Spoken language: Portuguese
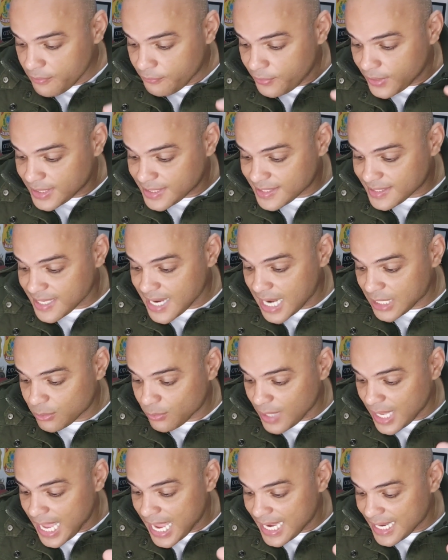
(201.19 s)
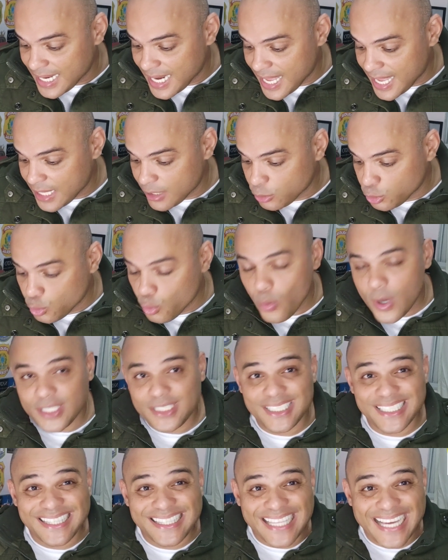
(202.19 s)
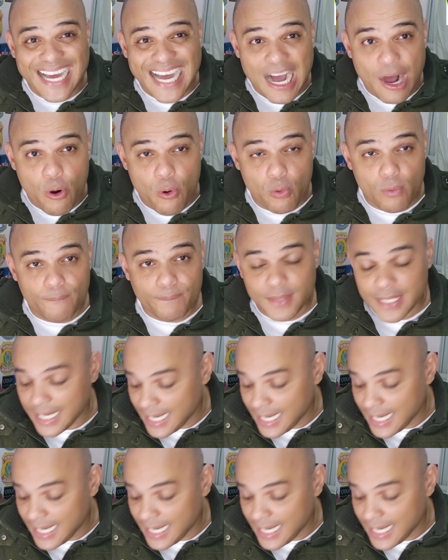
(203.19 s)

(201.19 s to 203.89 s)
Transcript: fixado em lei no edital,